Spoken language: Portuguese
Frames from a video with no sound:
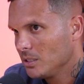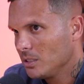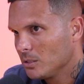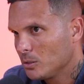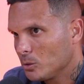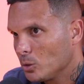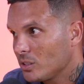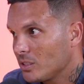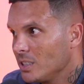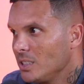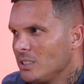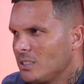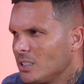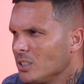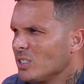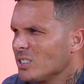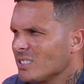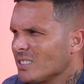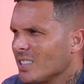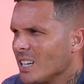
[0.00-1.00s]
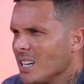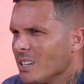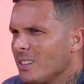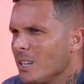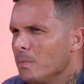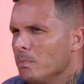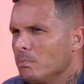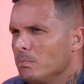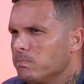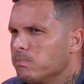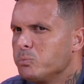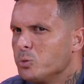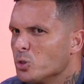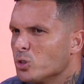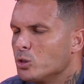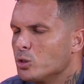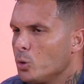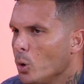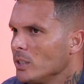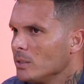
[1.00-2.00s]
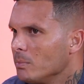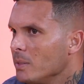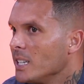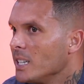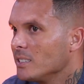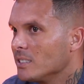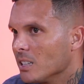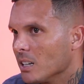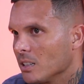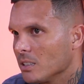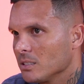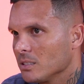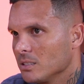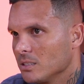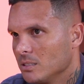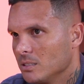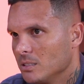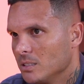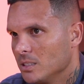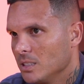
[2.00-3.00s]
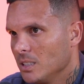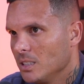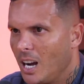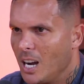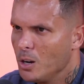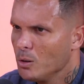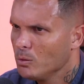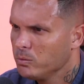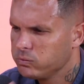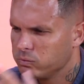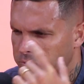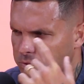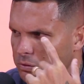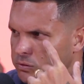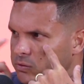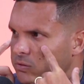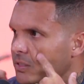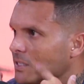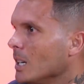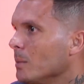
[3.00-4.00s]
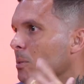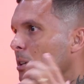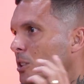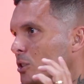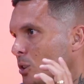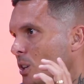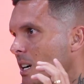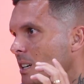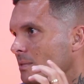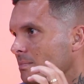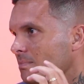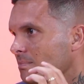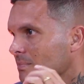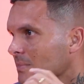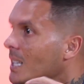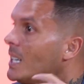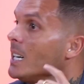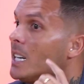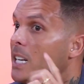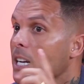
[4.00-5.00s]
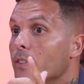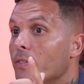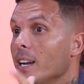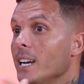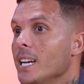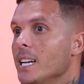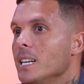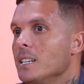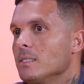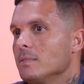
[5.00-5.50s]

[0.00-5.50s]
Tô te sentindo estranho tem uns dois meses já. Aí eu uf, desabei a chorar. Ah. E falei.